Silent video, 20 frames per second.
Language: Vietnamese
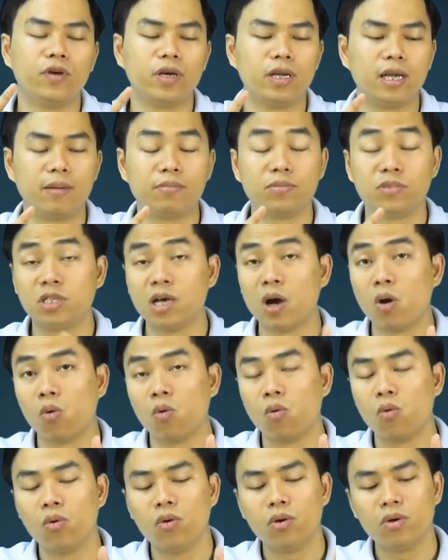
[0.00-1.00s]
về làm
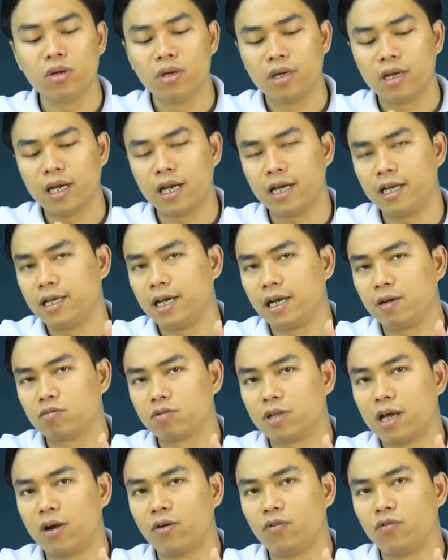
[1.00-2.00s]
giàu hay đào
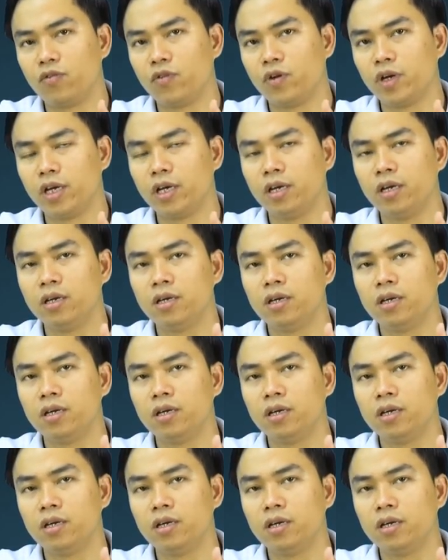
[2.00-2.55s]
tạo về